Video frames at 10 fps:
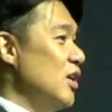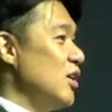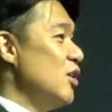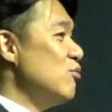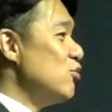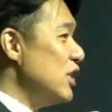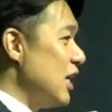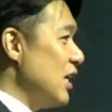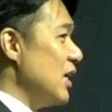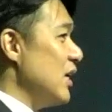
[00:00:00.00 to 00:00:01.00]
그럼
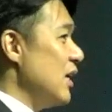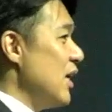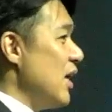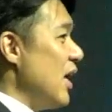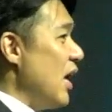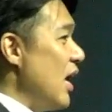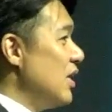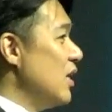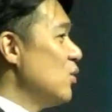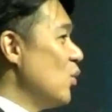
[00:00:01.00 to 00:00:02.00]
우리가
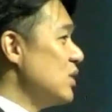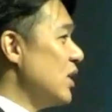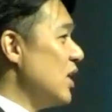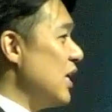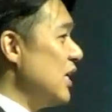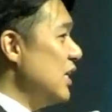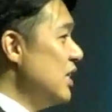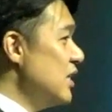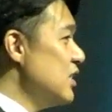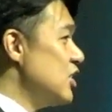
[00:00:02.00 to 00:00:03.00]
에덴 동산에
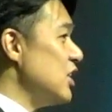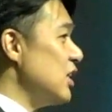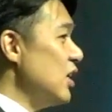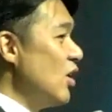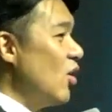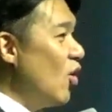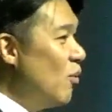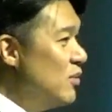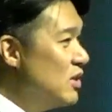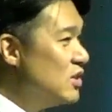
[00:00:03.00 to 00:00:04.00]
있는지
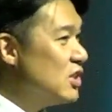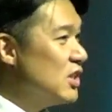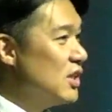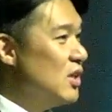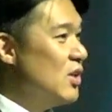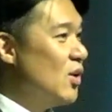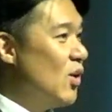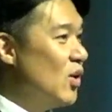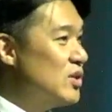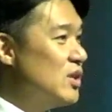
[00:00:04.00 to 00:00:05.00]
없는지
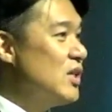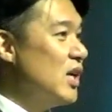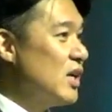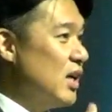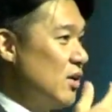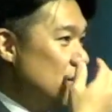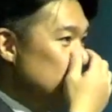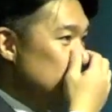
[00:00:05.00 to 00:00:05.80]
어떻게 할까요?